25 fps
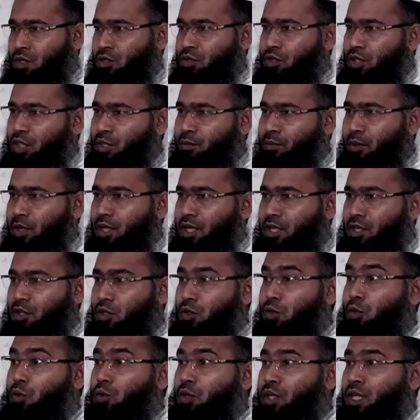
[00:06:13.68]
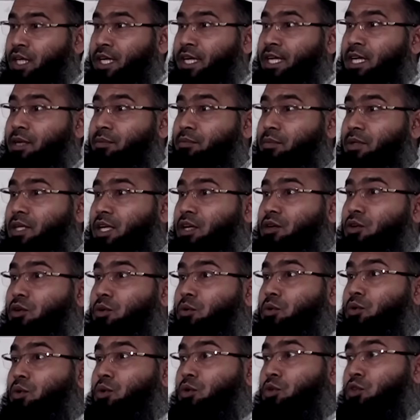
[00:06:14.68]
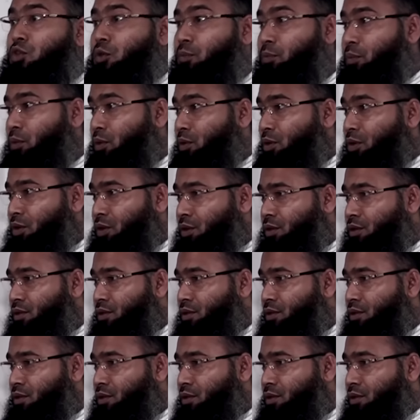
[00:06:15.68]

যদি বলেন কোন এলেমটা খুব গুরুত্বপূর্ণ